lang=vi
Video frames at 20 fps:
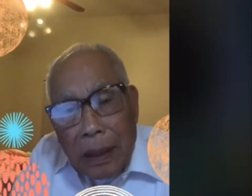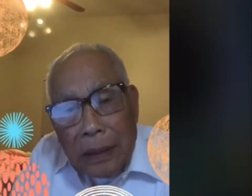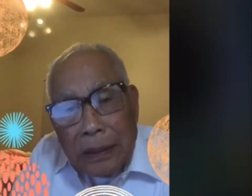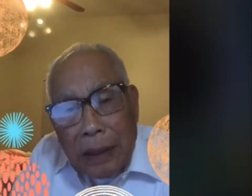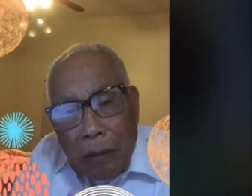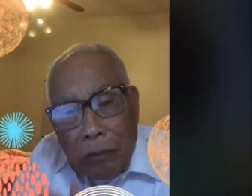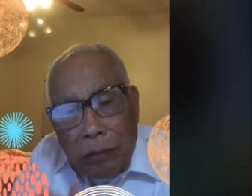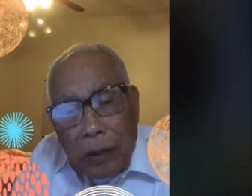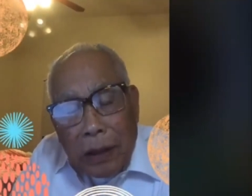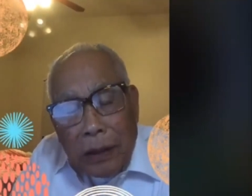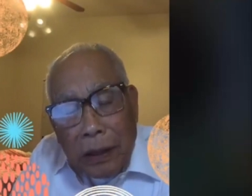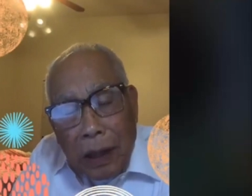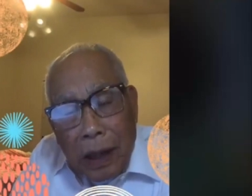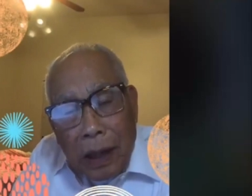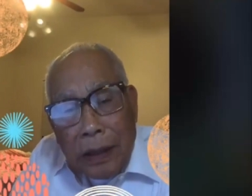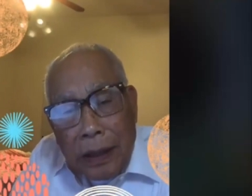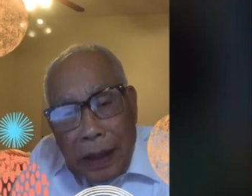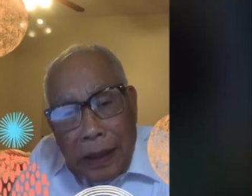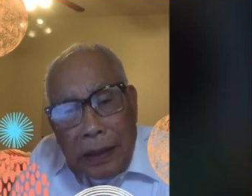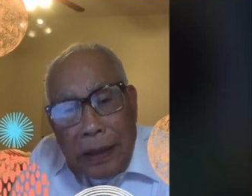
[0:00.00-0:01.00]
trong cái
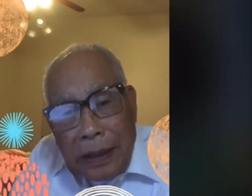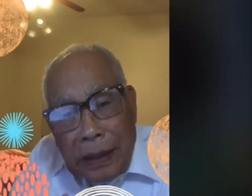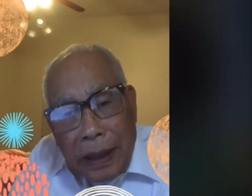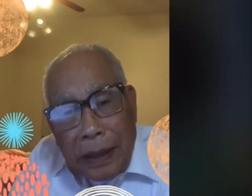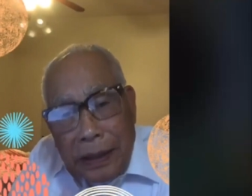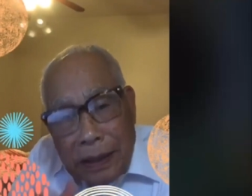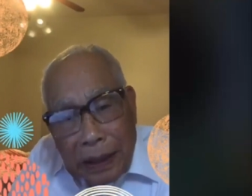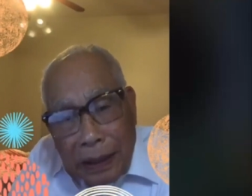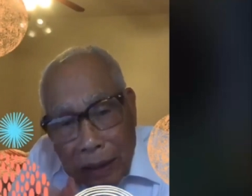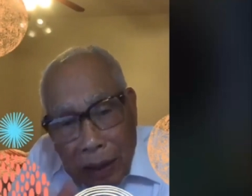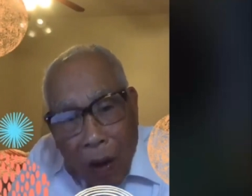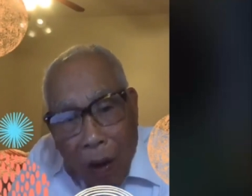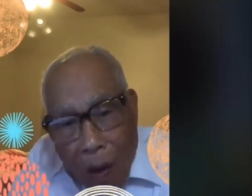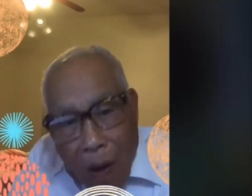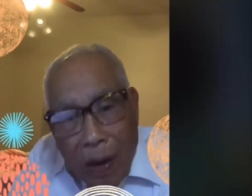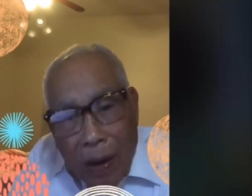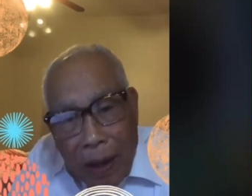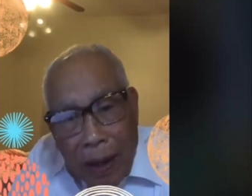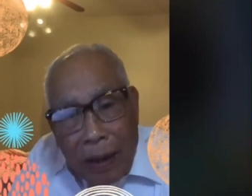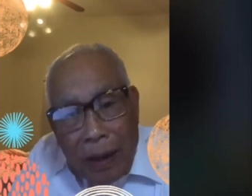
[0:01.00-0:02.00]
thời đệ nhị thế chiến
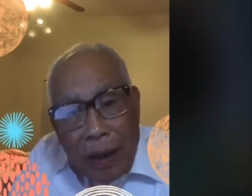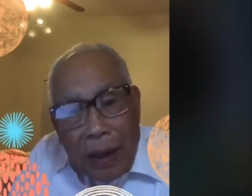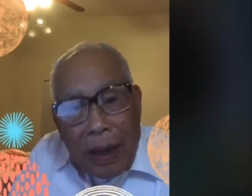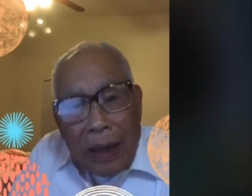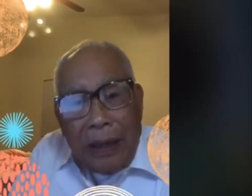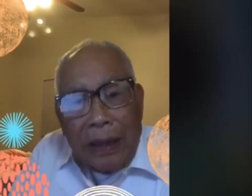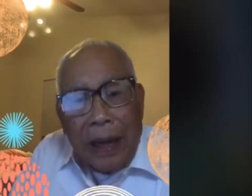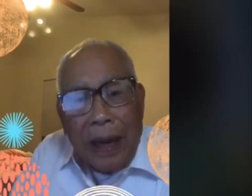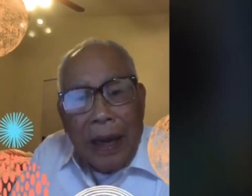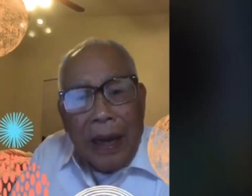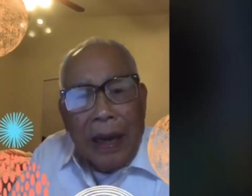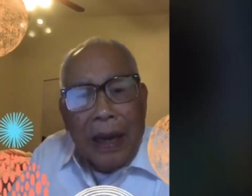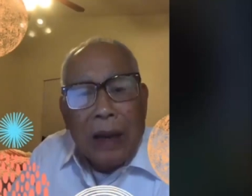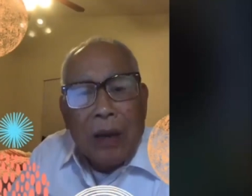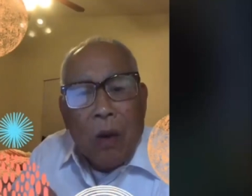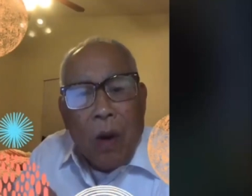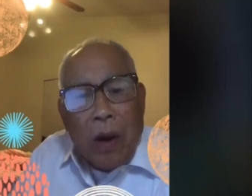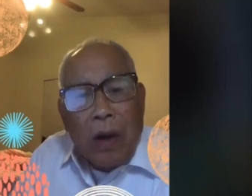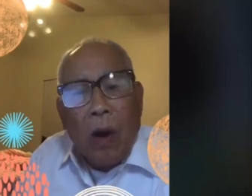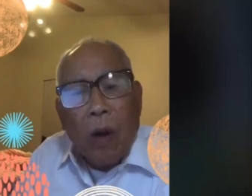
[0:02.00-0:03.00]
đó, đó thì
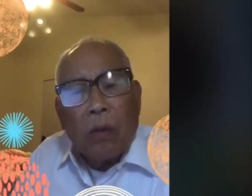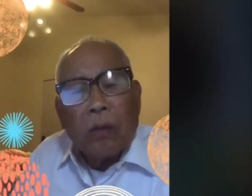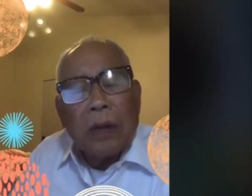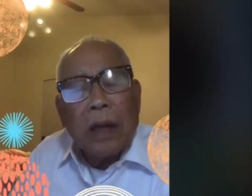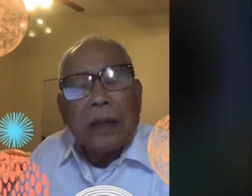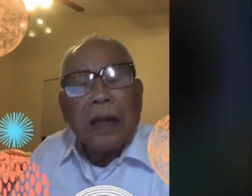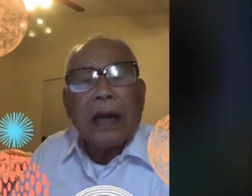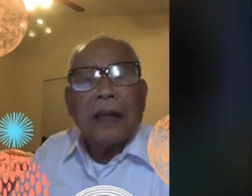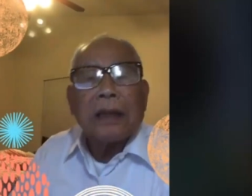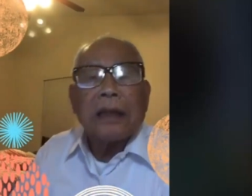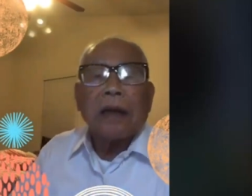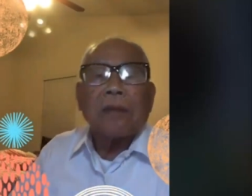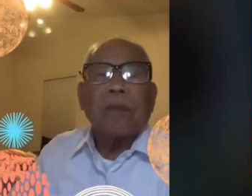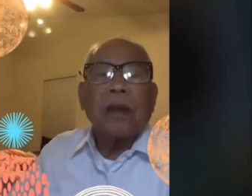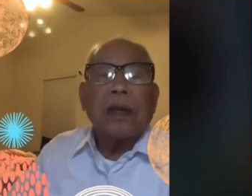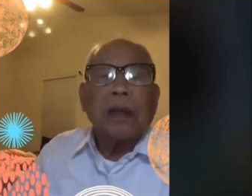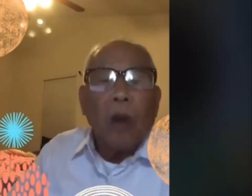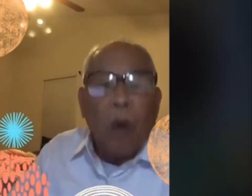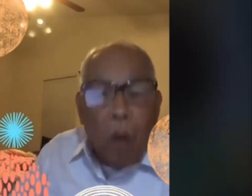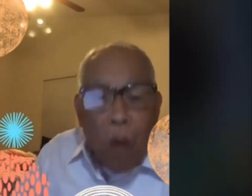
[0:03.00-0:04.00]
cuối cùng là thằng Nhật
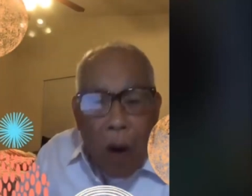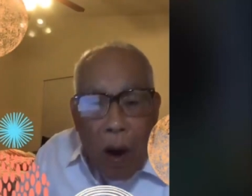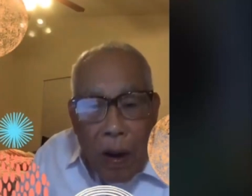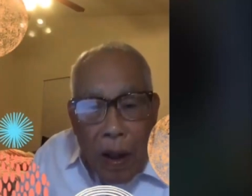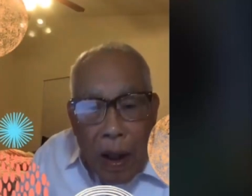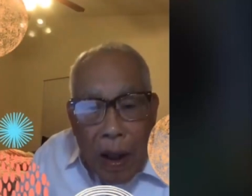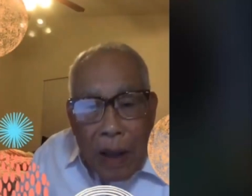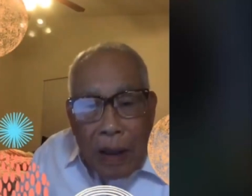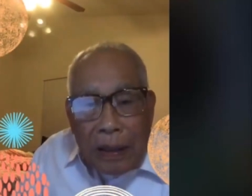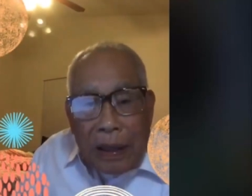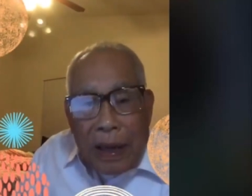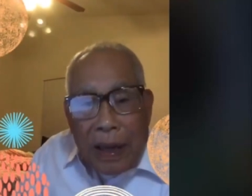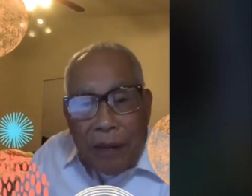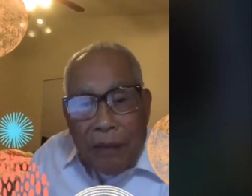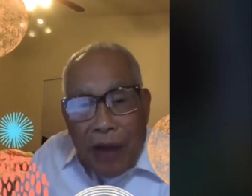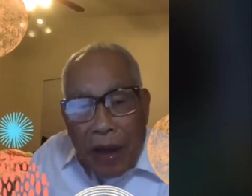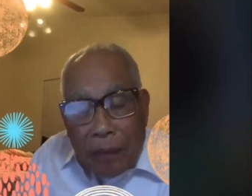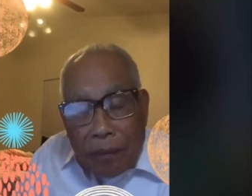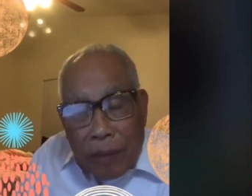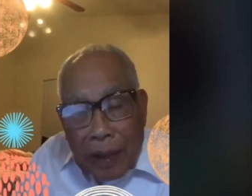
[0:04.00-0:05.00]
bị thua, thì
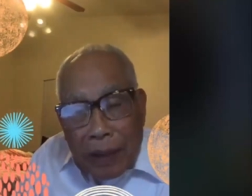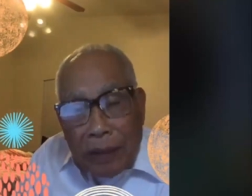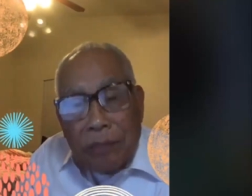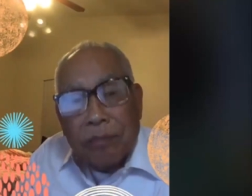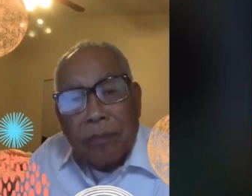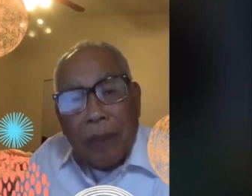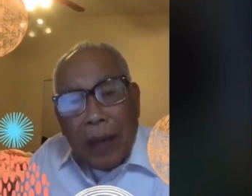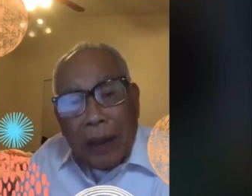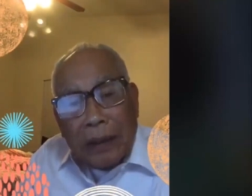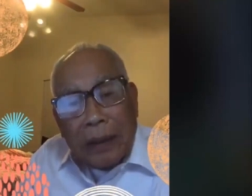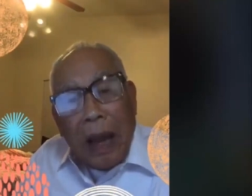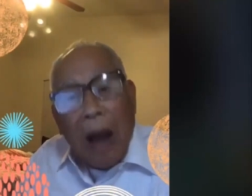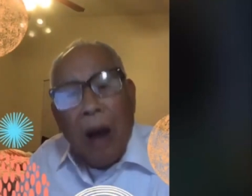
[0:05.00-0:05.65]
Việt Minh bắt